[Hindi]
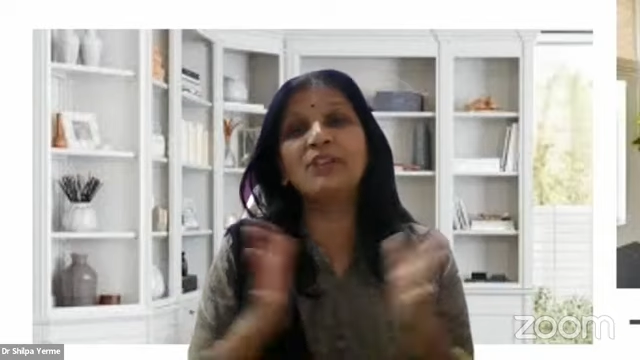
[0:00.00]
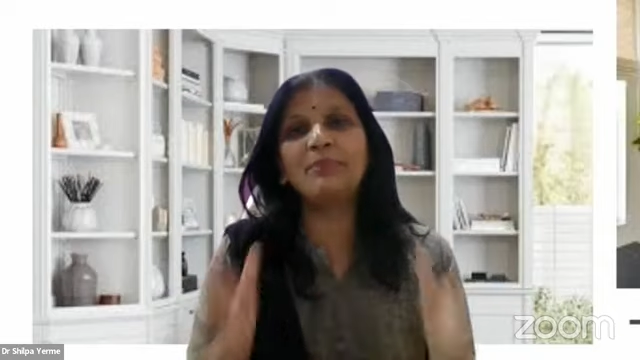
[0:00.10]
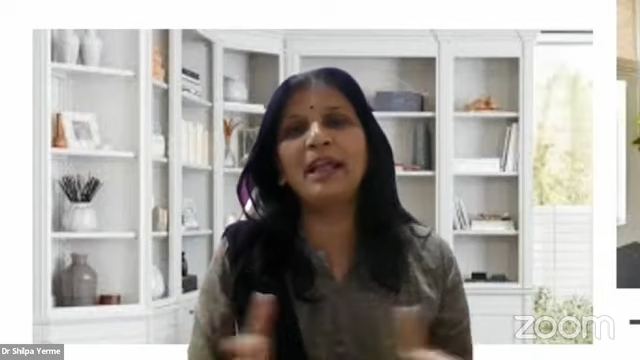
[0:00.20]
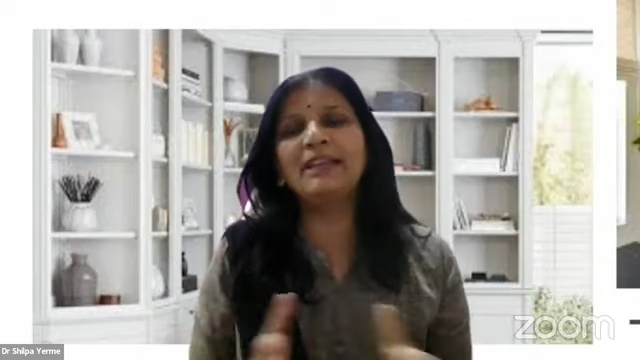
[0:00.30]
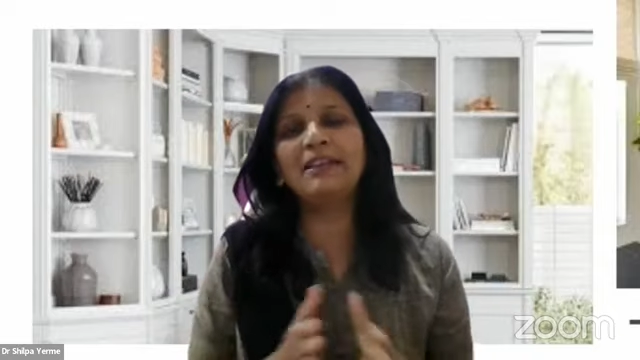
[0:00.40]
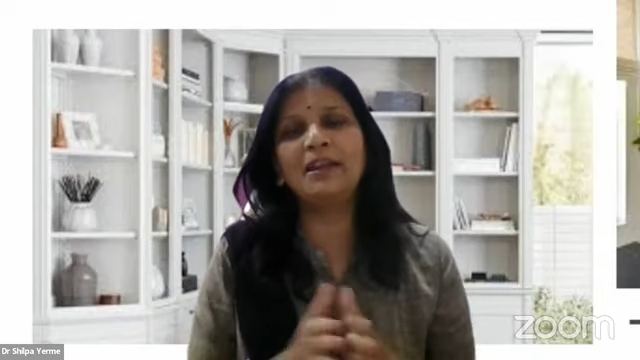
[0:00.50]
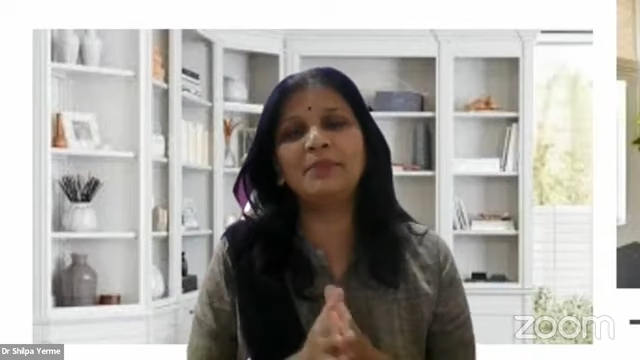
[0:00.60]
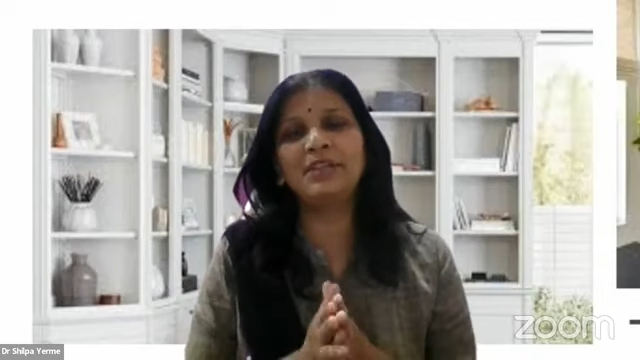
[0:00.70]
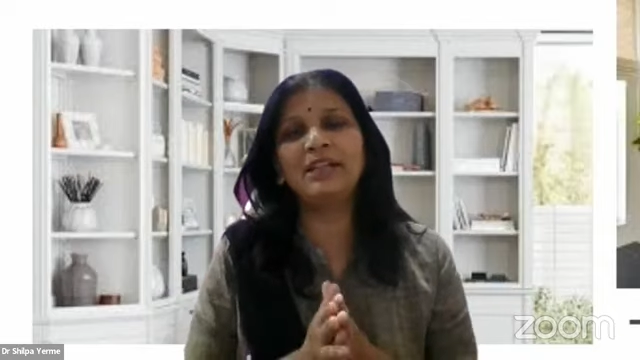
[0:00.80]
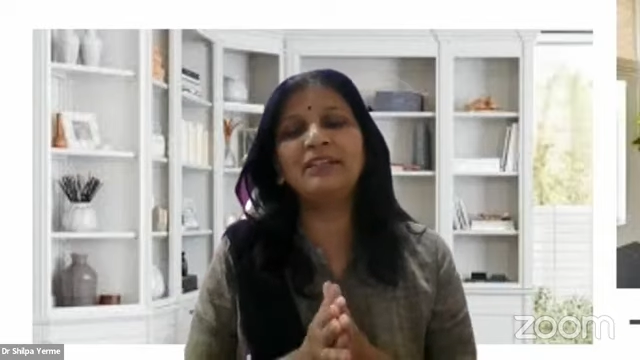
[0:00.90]

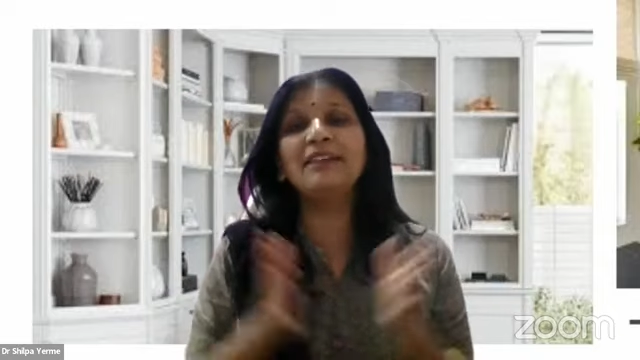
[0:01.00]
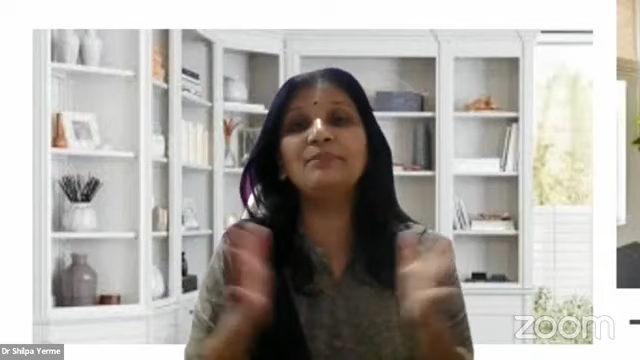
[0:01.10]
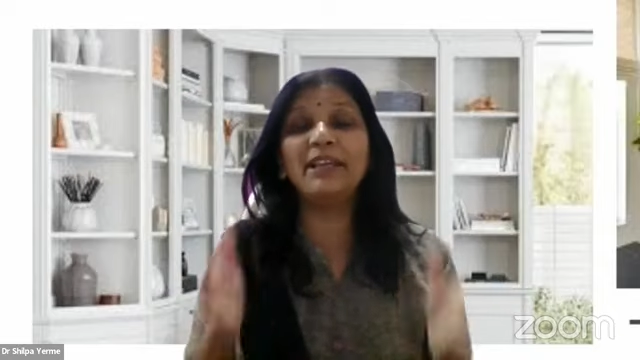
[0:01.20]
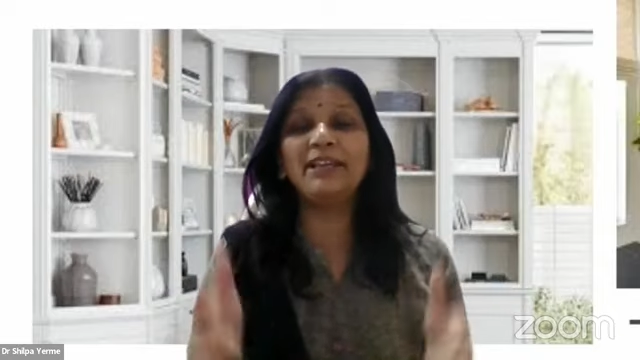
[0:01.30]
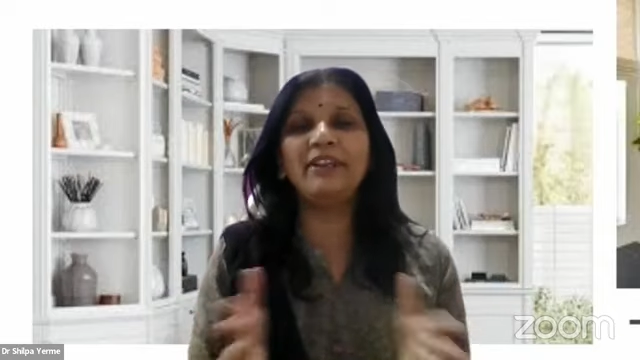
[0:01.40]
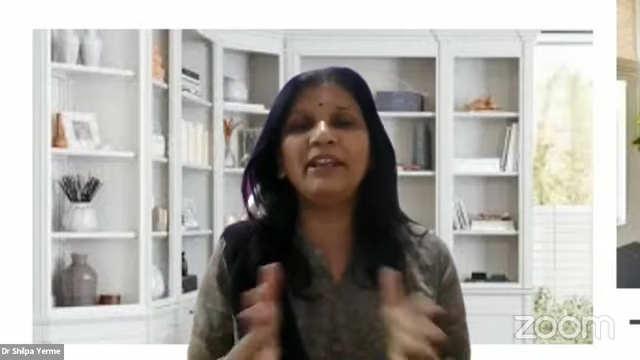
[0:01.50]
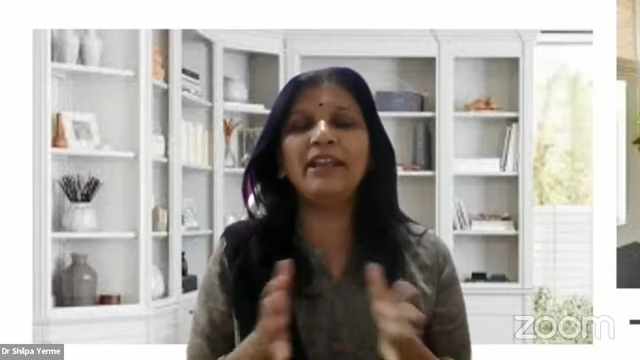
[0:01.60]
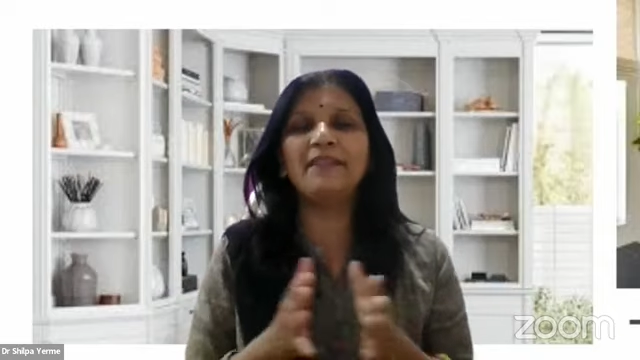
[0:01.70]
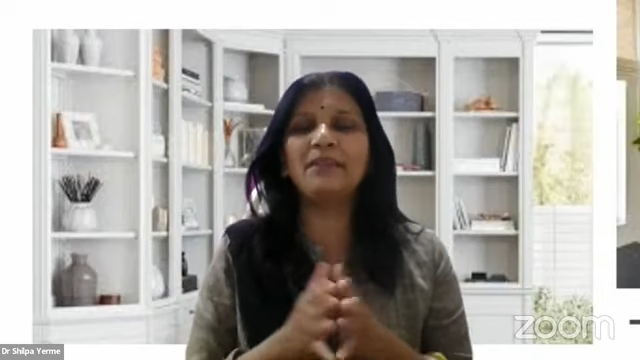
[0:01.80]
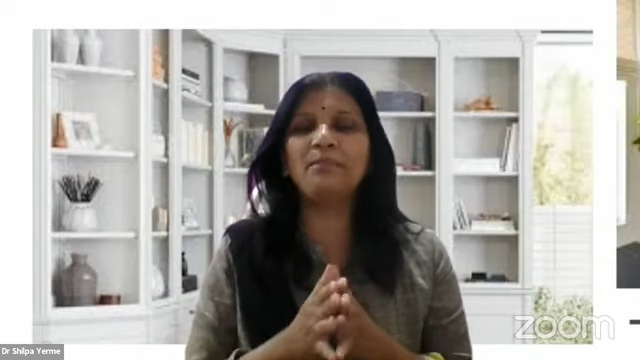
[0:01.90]
कमलांतरम कंठात बहिमी
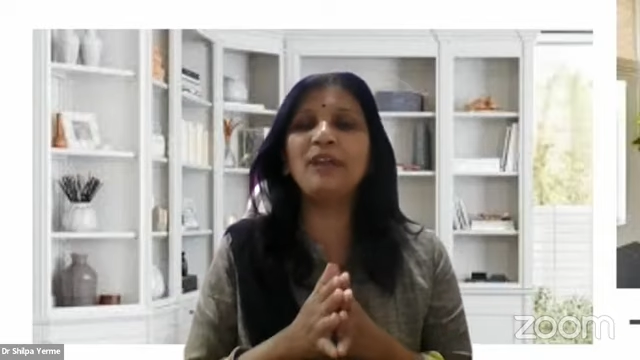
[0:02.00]
निर्याति